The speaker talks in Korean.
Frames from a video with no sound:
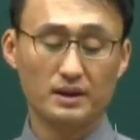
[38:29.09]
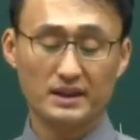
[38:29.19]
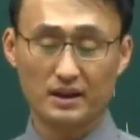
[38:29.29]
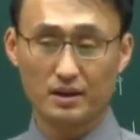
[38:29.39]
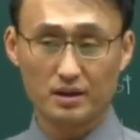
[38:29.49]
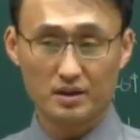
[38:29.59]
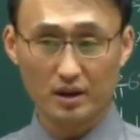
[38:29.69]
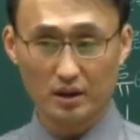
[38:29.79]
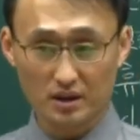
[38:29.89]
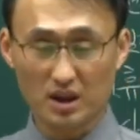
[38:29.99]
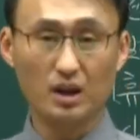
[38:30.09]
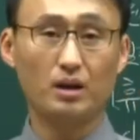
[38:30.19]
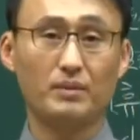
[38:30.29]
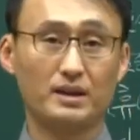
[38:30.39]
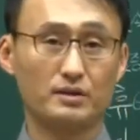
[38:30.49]

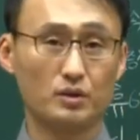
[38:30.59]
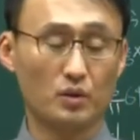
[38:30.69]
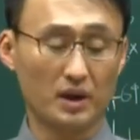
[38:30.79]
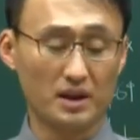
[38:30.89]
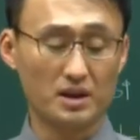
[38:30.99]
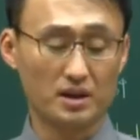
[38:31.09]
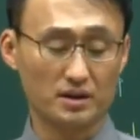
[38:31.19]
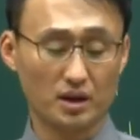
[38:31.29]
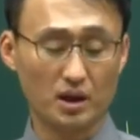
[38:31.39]
자격정지 받은 소고 일시켰어.